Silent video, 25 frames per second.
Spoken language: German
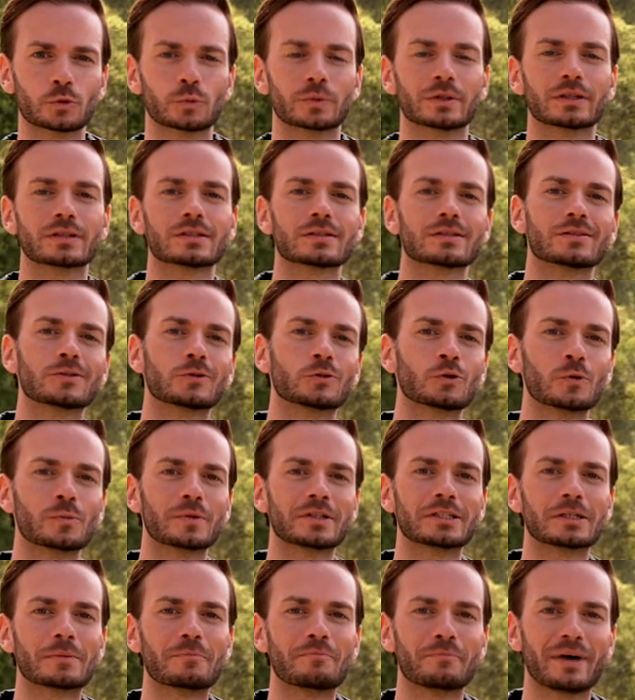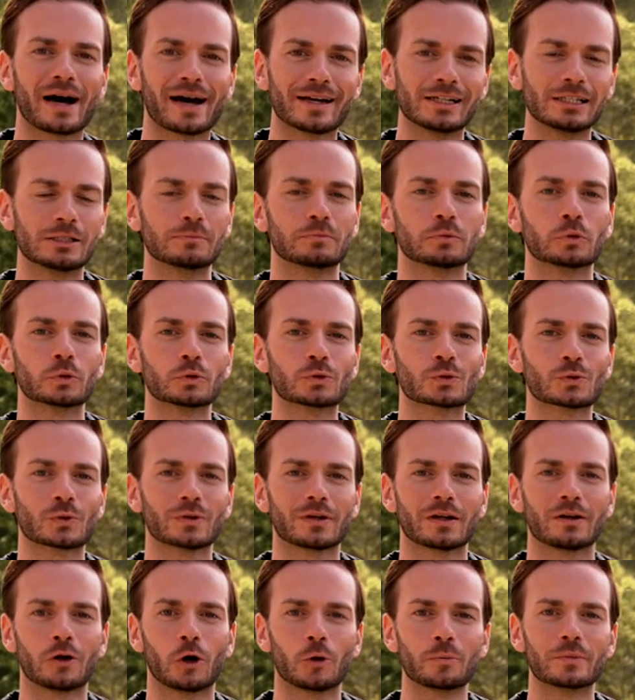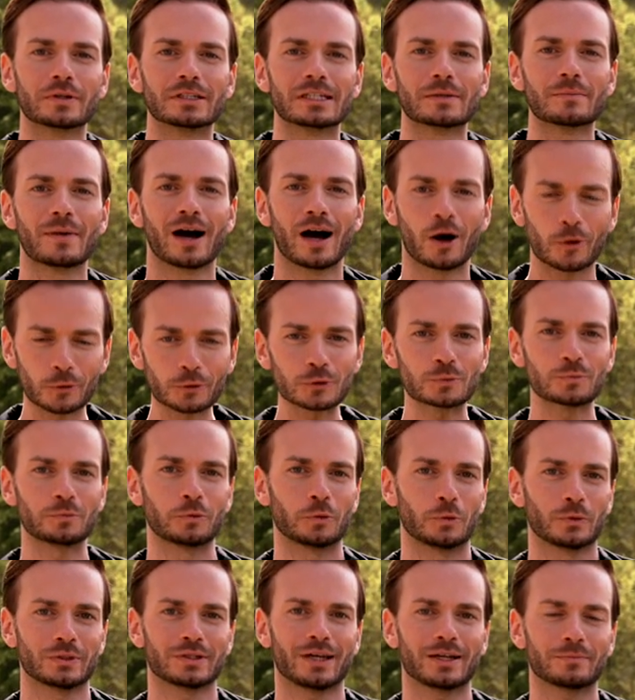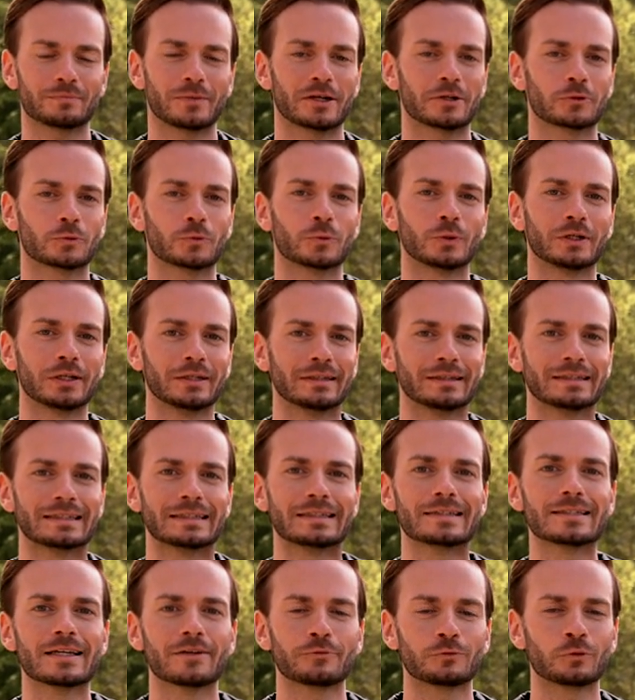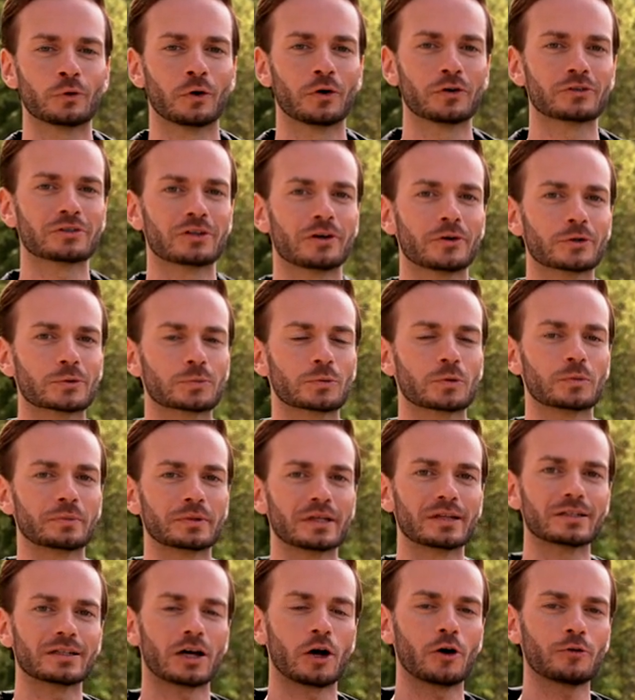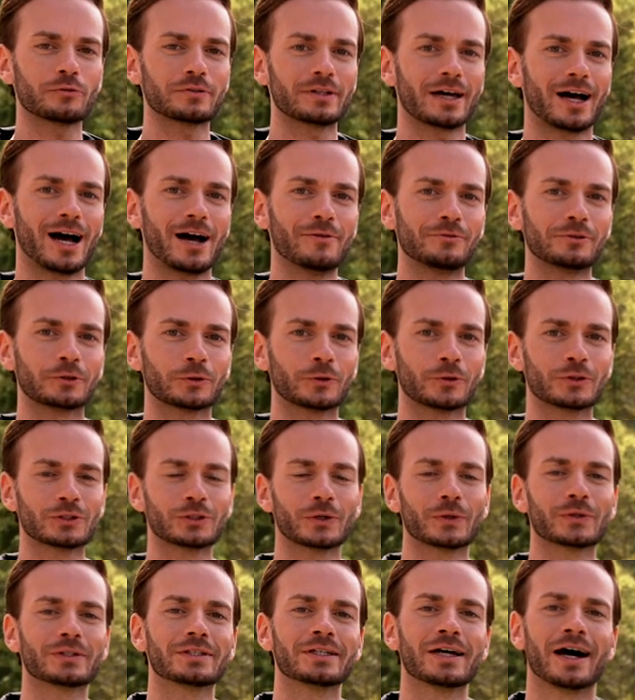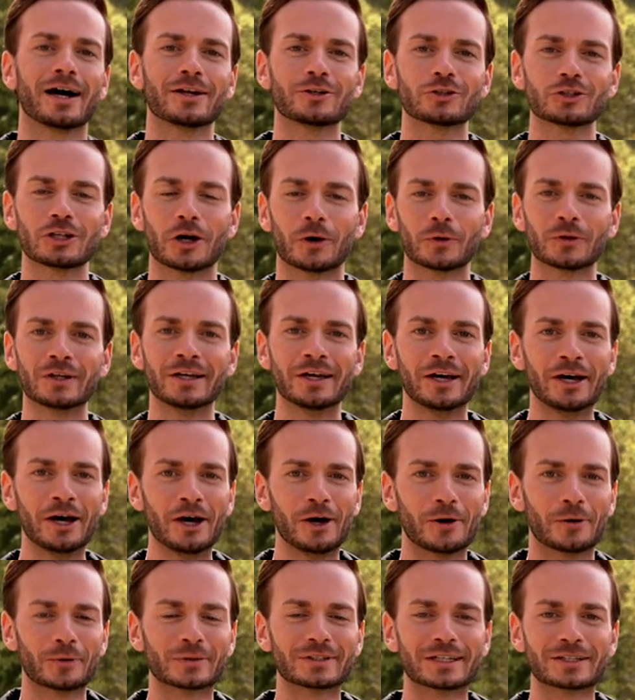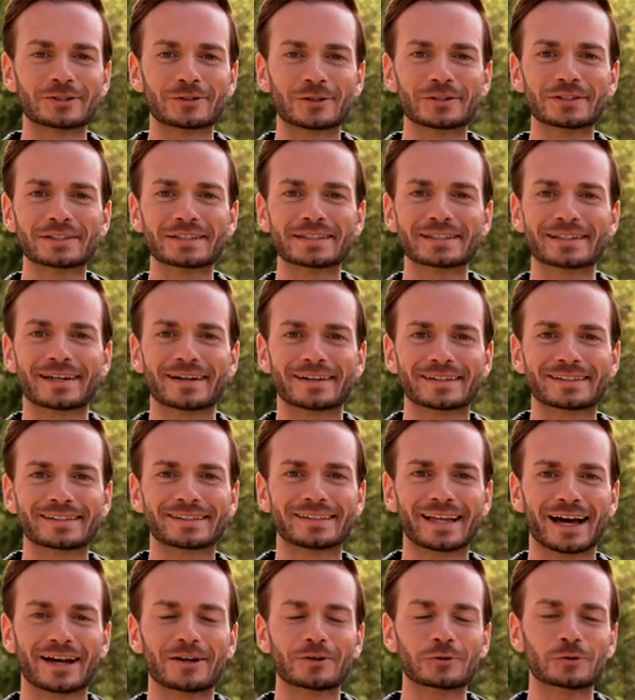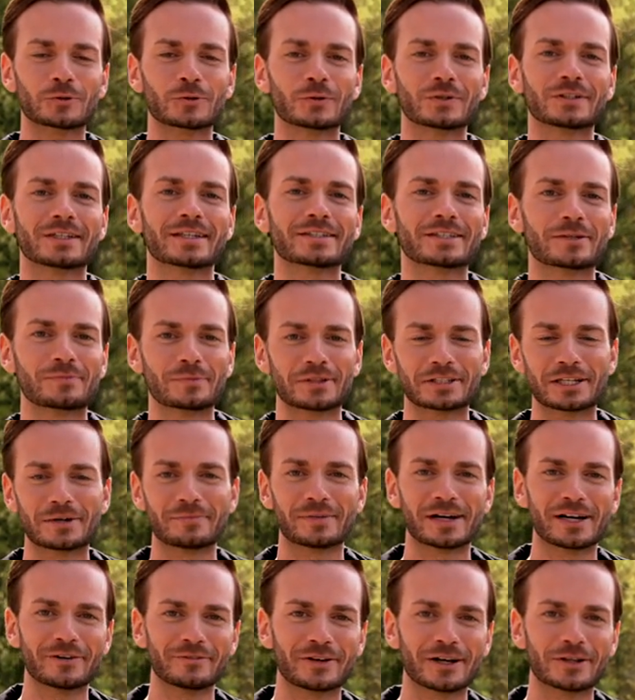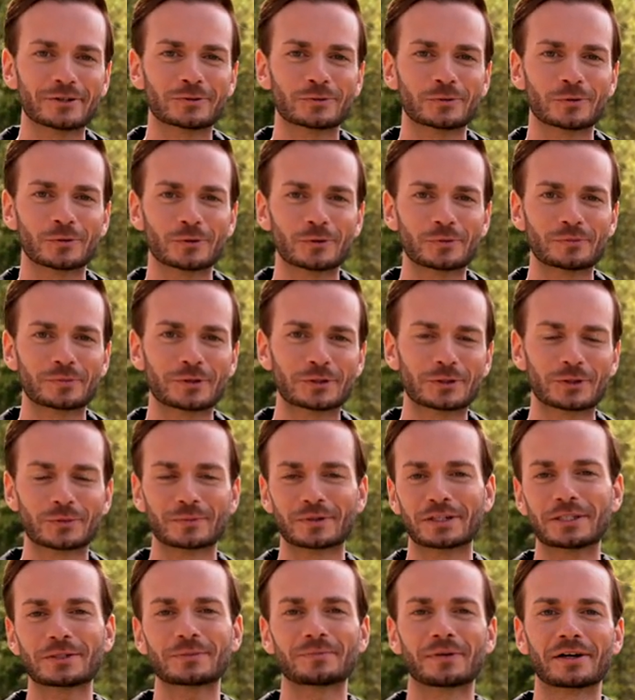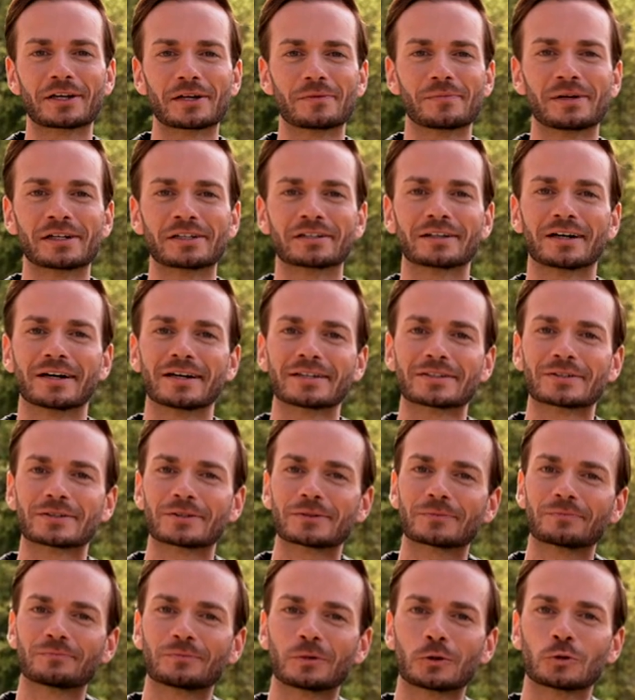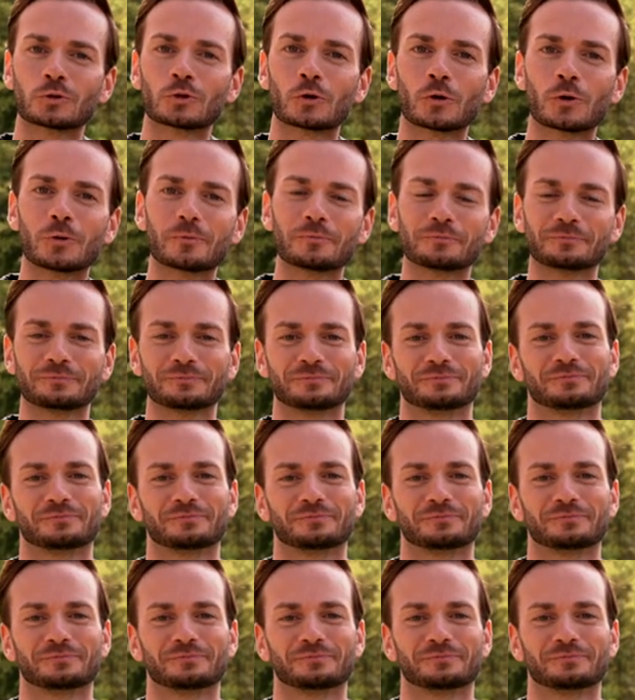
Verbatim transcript: übrigens nicht nur mit dem Paddelboot, sondern auch mit dem Hausboot. Hat meine Kollegin Lisa für euch ausprobiert. Auf der Havel könnt ihr euch hier anschauen. Und ansonsten sage ich Dankeschön, dass ihr mit dabei wart und bis zum nächsten Mal hier bei Hinreisend. Tschö.